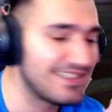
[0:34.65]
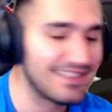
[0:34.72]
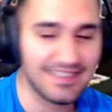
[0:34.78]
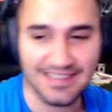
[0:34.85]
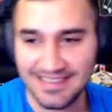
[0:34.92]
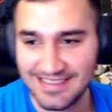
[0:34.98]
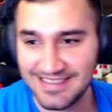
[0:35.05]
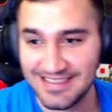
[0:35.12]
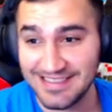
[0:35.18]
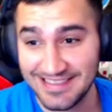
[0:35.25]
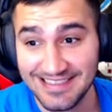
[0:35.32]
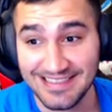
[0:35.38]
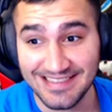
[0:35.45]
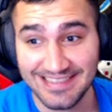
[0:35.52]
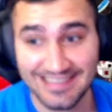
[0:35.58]
اه اللاكي
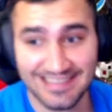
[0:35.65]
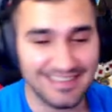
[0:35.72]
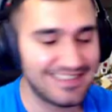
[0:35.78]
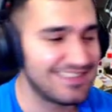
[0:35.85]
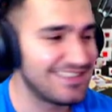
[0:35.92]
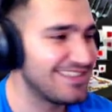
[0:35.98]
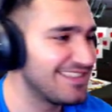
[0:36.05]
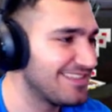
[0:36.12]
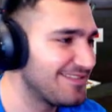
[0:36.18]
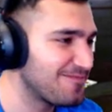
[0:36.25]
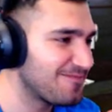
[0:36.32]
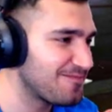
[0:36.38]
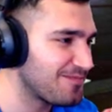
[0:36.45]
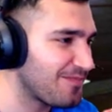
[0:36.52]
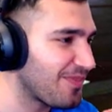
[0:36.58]
رويال وين ما بدك
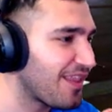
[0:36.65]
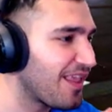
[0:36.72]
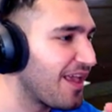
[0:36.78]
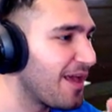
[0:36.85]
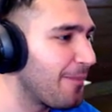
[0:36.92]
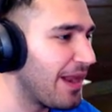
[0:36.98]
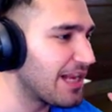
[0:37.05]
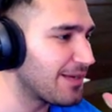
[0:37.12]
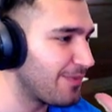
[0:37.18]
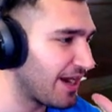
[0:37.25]
فوت بلش